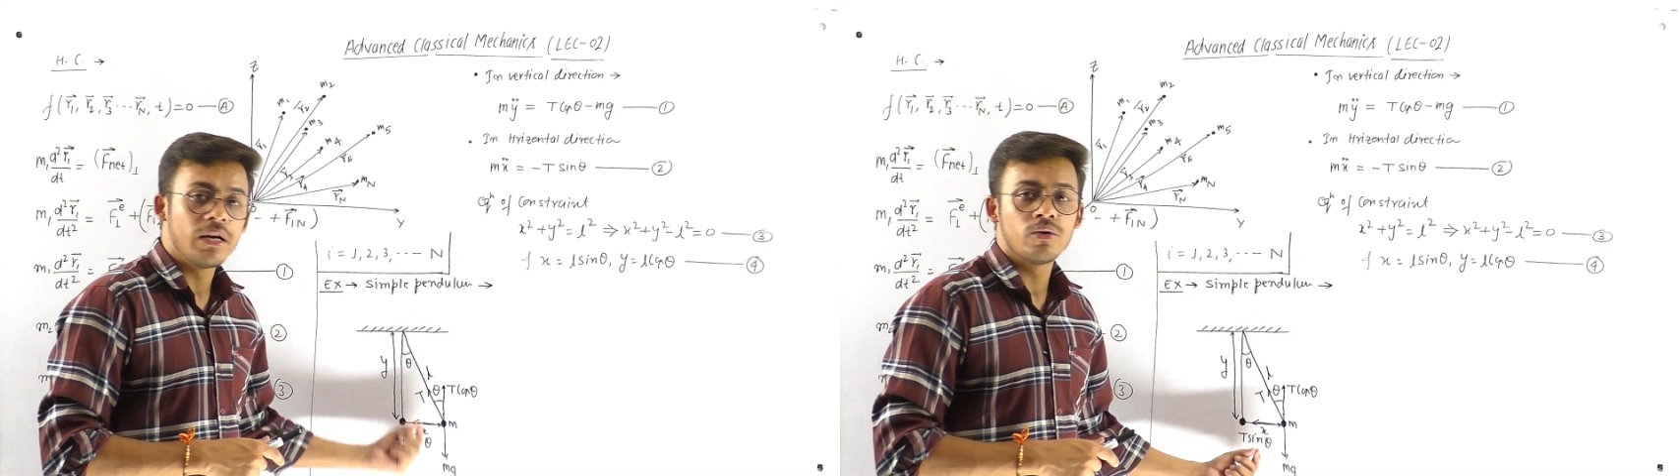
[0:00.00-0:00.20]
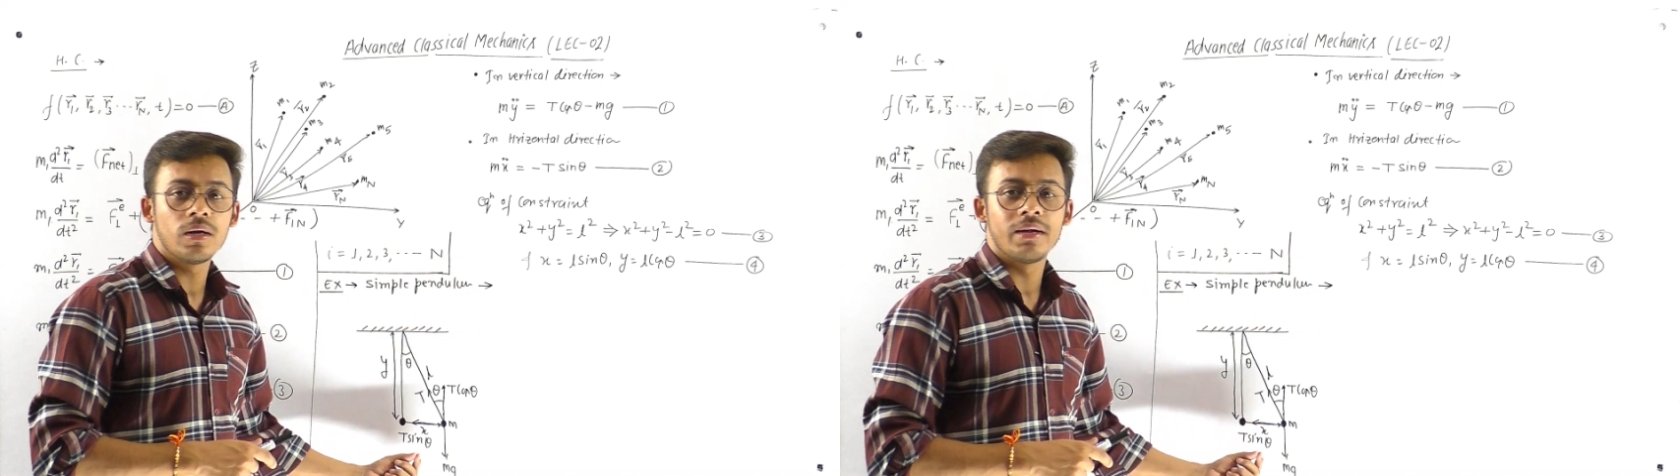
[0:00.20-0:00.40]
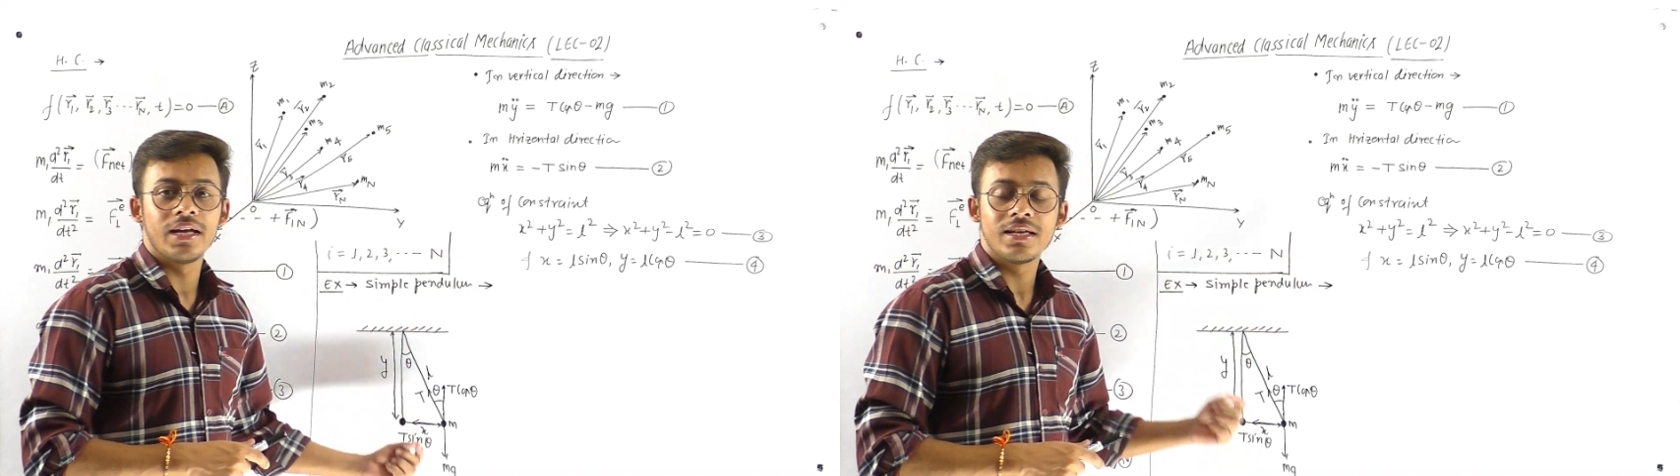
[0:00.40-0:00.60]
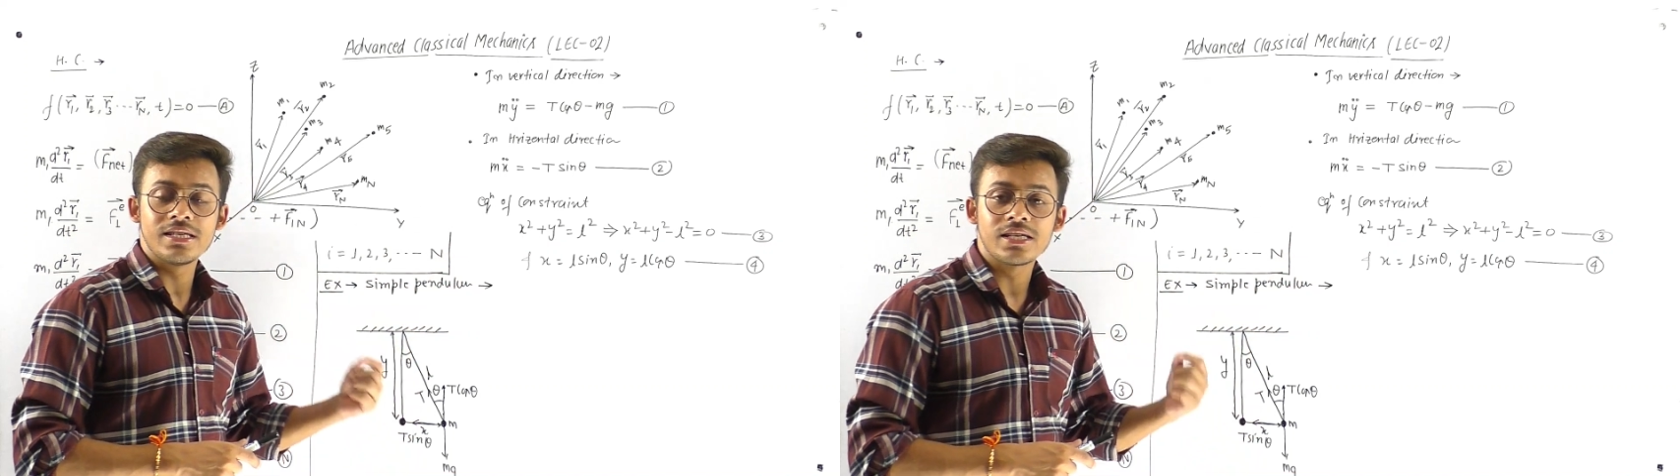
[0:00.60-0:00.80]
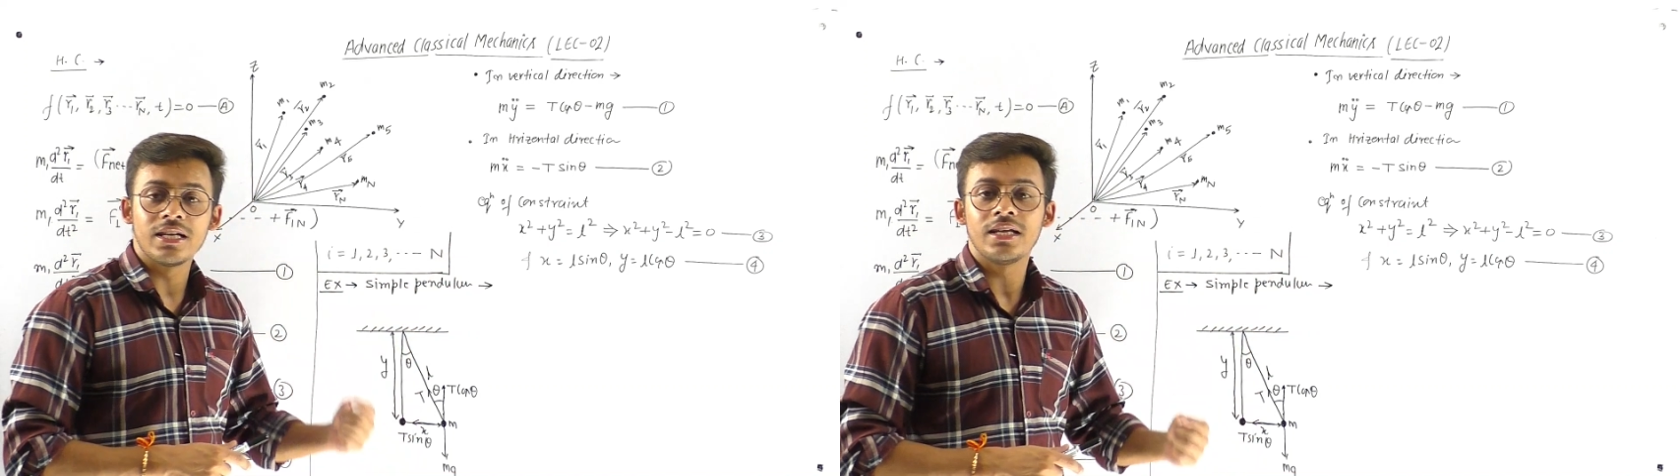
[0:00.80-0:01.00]
पेंडुलम है
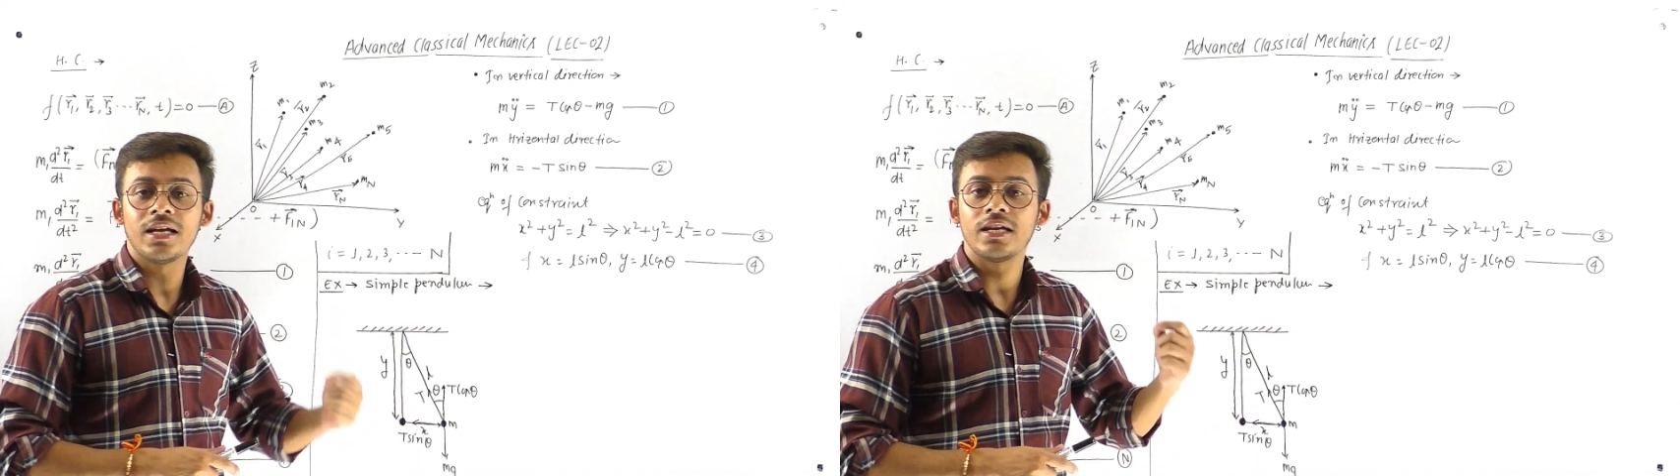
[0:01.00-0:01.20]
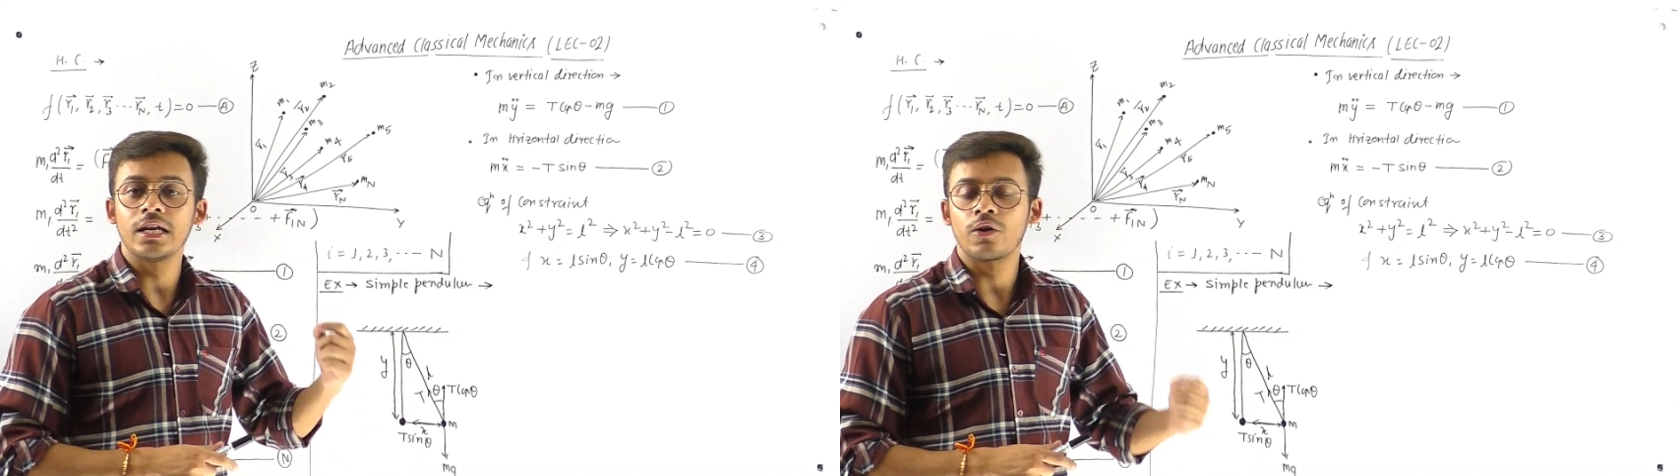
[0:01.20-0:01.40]
इसके लिए